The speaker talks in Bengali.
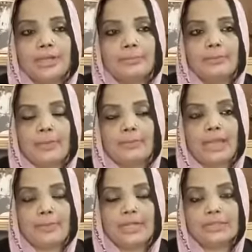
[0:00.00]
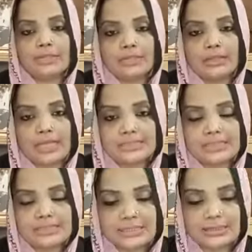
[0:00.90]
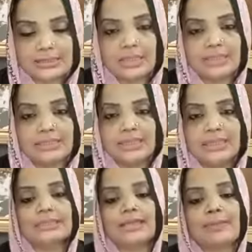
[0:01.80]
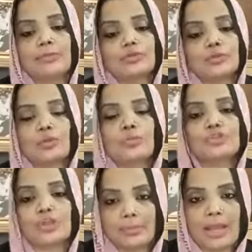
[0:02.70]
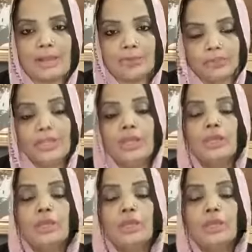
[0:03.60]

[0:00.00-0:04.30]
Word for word: মানে আমি আমার এসএসসি দিয়েছিলাম এবং ষোলো বছর আমি মা হই